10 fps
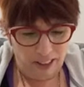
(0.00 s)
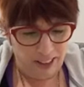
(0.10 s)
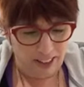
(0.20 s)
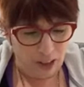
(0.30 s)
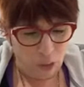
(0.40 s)

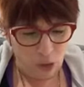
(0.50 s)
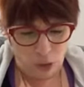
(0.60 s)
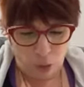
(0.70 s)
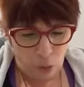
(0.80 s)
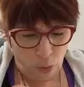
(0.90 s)
des
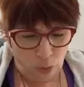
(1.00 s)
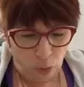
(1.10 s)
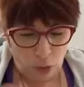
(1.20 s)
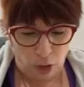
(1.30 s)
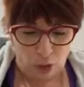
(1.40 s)
sandwichs
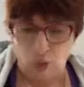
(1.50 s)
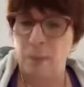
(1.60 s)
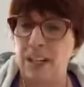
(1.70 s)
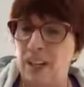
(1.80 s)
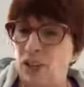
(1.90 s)
aux œufs que tu
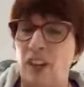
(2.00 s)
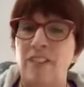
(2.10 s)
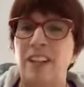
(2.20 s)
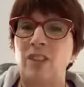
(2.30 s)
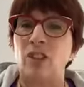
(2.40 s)
vas mélanger
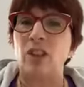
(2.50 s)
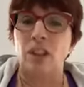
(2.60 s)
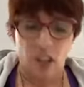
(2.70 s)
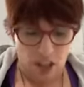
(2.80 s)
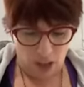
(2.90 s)
avec
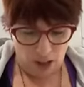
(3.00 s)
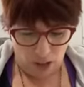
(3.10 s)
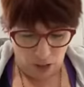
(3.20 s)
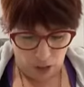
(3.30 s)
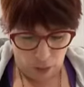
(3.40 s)
ça.
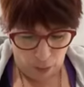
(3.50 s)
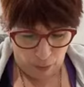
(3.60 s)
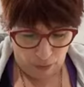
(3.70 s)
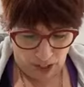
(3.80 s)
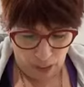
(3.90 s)
tu
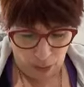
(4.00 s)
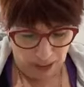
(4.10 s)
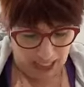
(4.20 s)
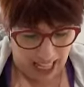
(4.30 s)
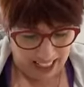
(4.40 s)
peux faire
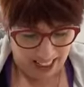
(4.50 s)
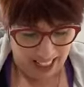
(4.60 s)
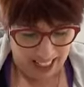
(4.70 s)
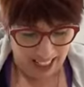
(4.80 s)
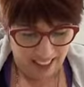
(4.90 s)
aussi de la
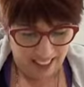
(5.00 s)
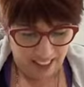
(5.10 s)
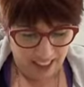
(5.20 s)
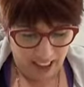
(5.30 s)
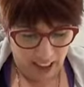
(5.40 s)

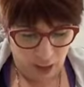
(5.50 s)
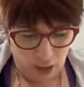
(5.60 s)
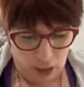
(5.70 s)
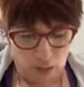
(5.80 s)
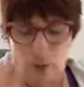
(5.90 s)
dinde
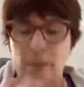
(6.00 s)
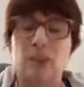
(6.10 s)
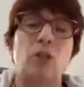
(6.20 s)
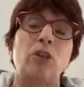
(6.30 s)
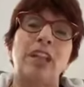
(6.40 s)
que tu vas
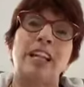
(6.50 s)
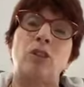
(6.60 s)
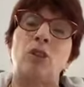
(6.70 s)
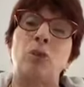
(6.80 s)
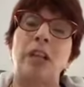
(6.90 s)
mettre sur une
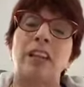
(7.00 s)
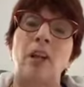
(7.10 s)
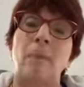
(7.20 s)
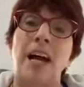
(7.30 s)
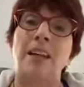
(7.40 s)
laitue, de la
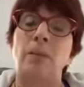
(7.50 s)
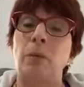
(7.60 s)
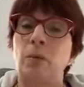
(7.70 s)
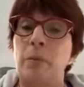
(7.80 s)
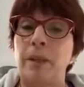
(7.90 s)
tomate,
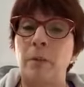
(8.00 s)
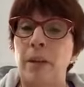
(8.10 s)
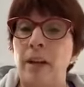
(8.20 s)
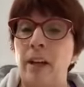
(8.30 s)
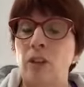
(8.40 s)
puis tu vas
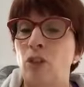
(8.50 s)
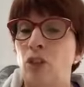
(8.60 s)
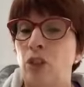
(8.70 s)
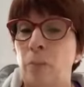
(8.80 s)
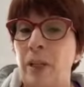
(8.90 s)
mettre euh, du
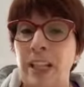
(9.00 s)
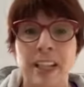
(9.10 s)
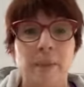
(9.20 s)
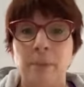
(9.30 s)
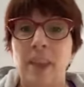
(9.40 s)

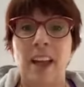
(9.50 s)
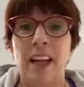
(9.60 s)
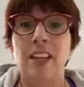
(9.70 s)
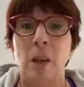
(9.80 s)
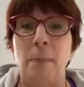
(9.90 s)
chipotle.
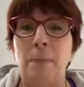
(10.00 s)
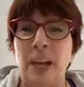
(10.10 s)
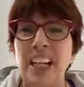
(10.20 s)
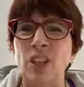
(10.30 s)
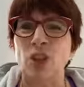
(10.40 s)
Hein? Il y a
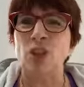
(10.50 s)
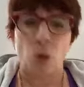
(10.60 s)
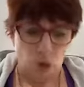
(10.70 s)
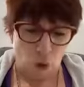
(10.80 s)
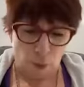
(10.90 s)
plein de
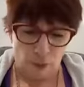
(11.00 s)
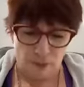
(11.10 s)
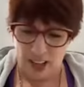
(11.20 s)
choses qu'on peut